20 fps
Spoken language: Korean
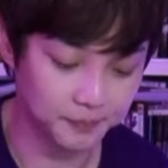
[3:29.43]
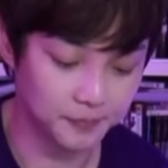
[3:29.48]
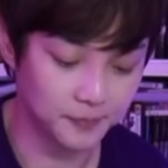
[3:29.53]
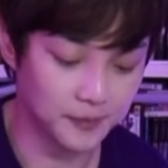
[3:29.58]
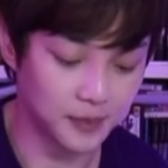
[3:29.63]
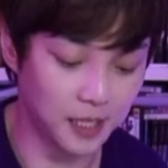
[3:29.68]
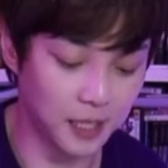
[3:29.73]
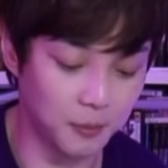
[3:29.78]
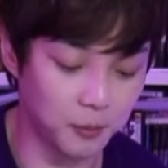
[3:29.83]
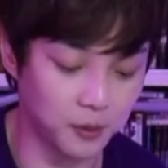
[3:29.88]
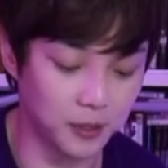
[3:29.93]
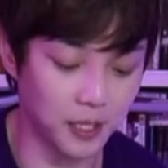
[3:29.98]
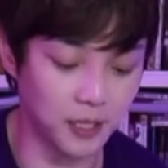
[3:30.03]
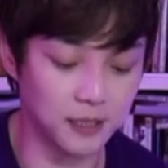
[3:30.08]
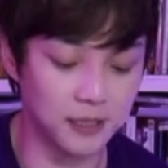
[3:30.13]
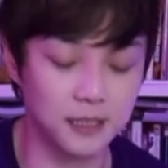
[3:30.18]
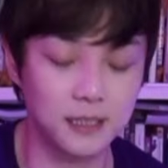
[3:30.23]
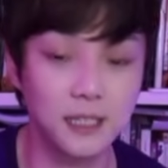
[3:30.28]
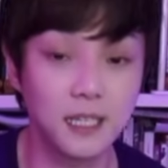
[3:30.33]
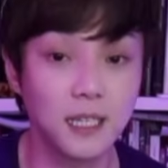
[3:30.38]
자,
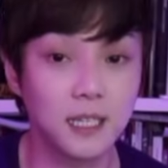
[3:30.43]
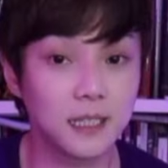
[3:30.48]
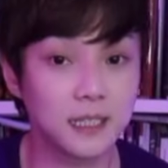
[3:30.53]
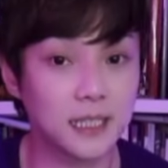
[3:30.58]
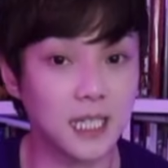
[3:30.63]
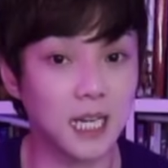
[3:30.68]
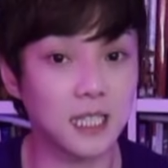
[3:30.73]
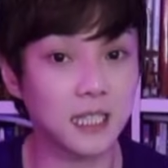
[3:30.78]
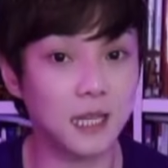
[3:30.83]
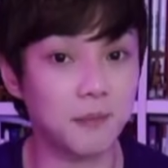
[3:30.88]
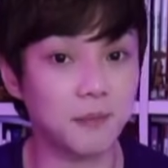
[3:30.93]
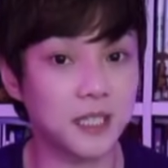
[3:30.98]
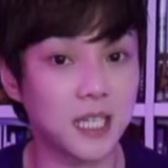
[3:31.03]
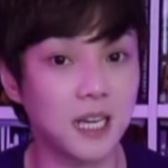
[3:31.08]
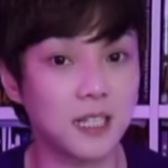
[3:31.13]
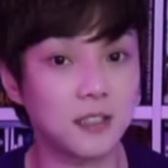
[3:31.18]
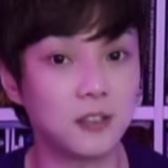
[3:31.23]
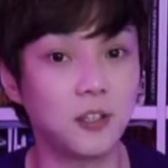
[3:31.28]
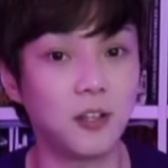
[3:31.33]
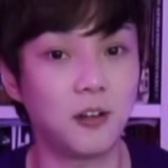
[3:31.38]
이번에는 짱남,
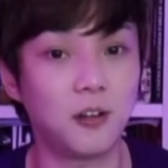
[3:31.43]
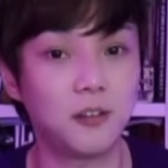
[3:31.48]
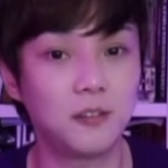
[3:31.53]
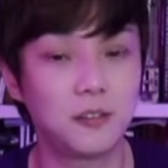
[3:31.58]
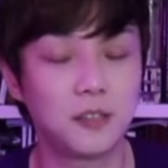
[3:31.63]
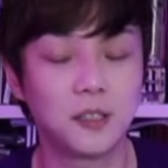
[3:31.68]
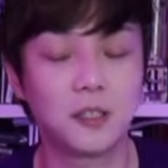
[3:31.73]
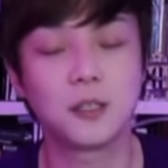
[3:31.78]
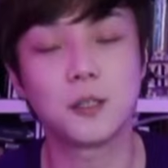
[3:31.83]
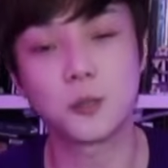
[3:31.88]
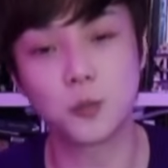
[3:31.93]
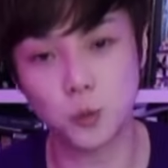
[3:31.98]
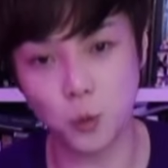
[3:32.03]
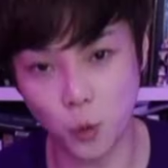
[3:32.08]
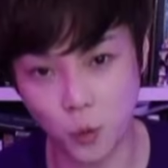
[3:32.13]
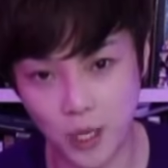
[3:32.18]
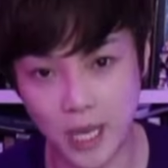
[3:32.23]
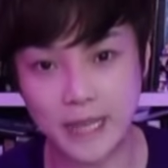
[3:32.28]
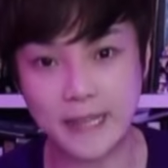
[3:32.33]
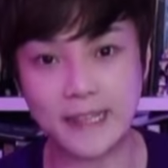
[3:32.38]
짱녀,
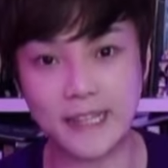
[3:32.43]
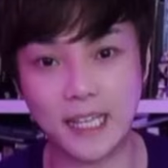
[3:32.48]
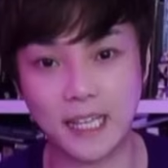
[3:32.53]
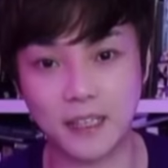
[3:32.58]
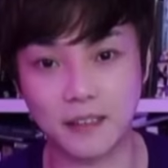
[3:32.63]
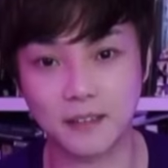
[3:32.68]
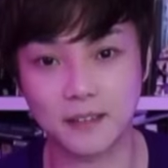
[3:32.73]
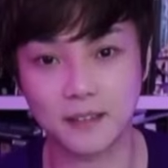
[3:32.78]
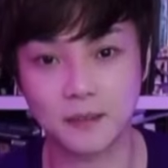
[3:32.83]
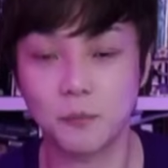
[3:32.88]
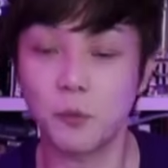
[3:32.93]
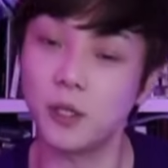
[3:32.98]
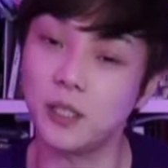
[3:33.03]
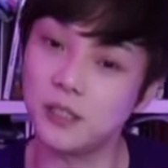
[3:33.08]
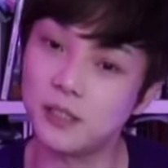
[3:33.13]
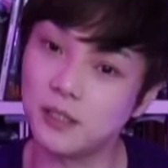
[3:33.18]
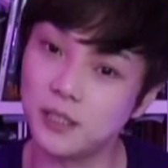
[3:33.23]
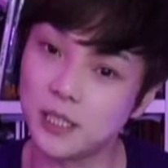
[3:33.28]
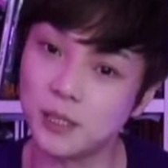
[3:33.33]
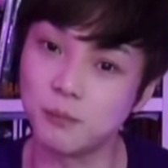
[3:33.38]
소개팅 뭐
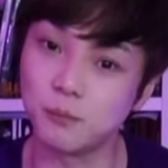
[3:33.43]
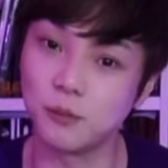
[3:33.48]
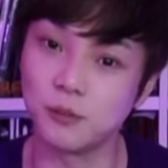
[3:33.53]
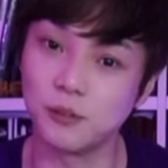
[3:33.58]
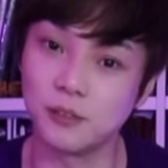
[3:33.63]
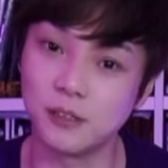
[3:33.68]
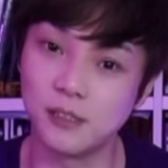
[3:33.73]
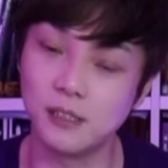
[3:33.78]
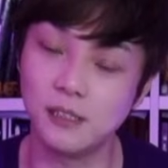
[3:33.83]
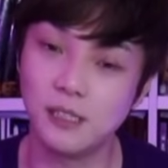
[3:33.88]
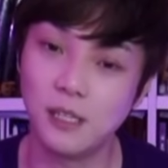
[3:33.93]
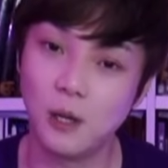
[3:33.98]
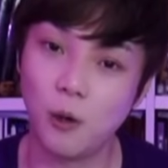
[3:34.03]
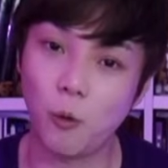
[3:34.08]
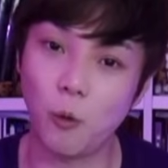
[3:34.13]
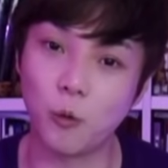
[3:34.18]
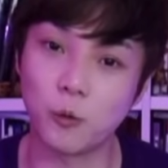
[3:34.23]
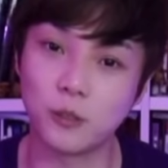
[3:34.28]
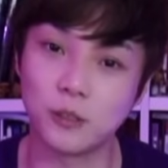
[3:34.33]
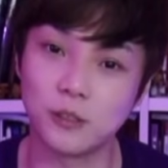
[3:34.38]
있으신 분들
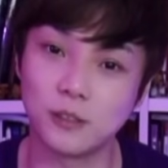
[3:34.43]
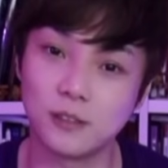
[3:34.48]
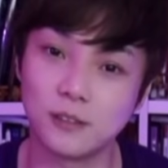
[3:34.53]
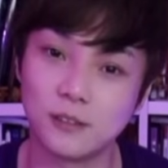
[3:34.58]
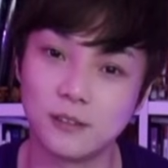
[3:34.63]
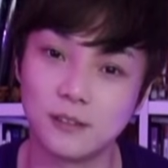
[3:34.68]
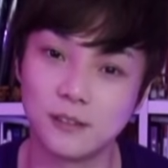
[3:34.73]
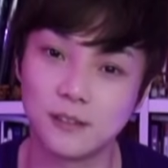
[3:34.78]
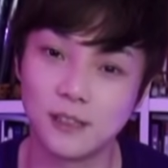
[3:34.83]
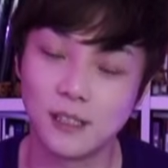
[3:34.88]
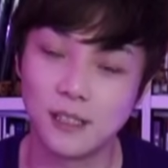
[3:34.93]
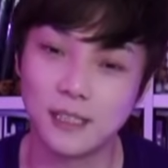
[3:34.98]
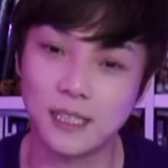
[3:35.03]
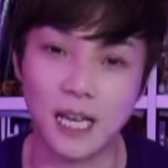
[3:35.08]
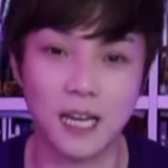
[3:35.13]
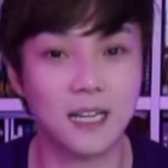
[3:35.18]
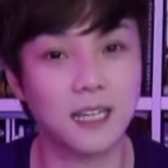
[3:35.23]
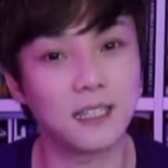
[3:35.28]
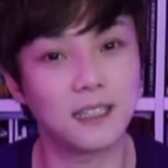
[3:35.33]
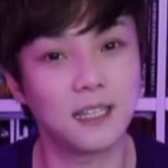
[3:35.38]
혹은
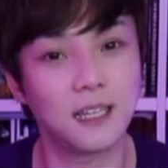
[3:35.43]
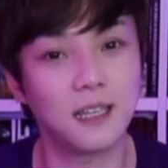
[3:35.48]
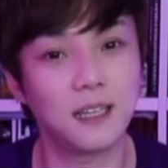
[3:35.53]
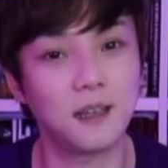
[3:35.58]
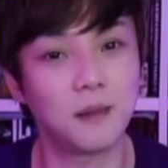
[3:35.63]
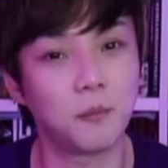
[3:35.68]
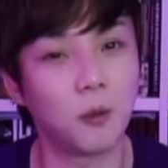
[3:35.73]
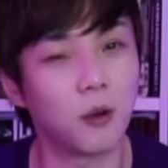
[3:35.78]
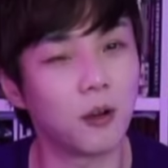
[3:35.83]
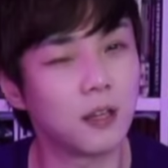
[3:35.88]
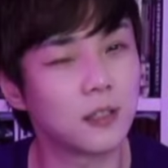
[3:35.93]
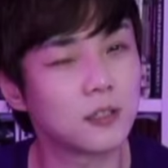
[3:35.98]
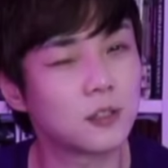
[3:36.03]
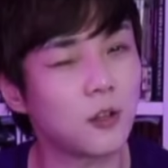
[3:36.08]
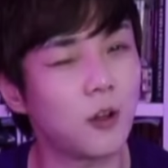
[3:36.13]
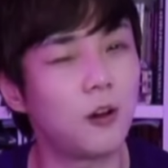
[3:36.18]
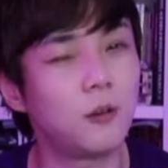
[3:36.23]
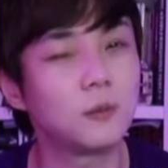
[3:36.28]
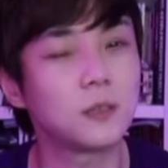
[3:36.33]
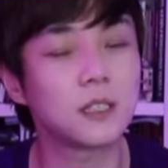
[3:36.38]
약간의 뭔가
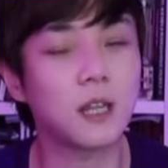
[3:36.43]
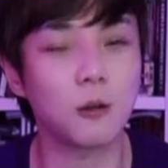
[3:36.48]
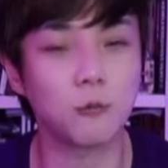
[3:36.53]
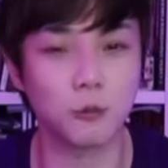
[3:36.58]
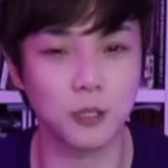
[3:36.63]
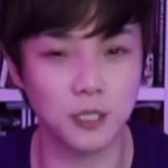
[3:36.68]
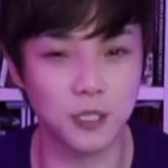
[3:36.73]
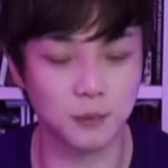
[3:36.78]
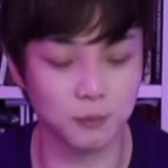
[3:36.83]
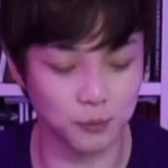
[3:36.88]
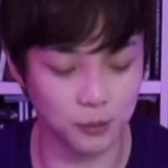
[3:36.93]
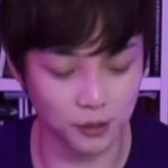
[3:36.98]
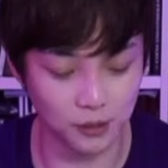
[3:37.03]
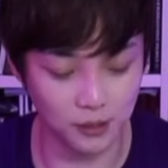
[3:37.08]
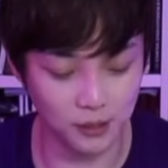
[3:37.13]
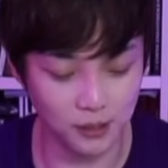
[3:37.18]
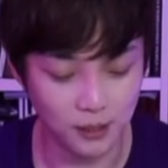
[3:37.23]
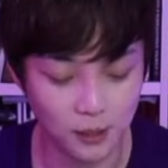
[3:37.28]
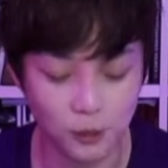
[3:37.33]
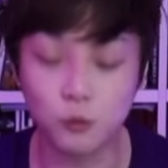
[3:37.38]
썸을 타고 계신
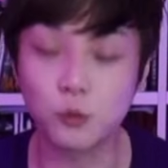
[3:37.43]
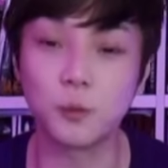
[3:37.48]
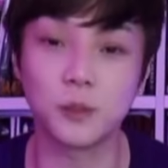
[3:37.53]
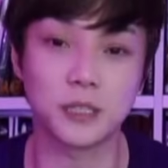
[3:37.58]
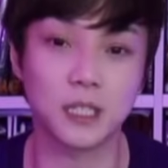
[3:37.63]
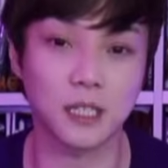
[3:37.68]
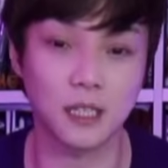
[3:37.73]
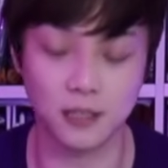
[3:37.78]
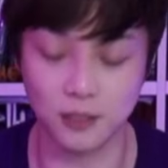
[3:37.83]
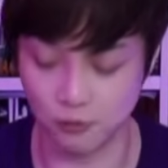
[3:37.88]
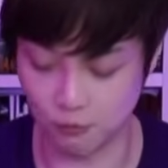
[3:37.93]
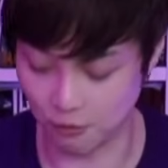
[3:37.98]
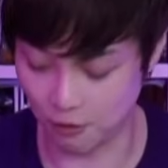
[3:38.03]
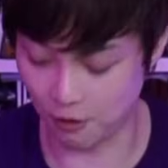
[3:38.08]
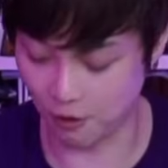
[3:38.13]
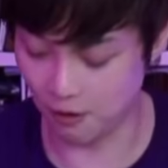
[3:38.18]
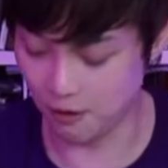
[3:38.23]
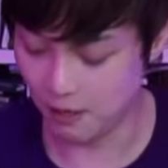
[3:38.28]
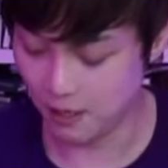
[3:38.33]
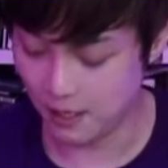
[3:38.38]
분들 두 번째
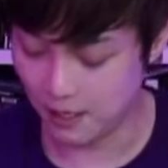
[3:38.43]
카드고요.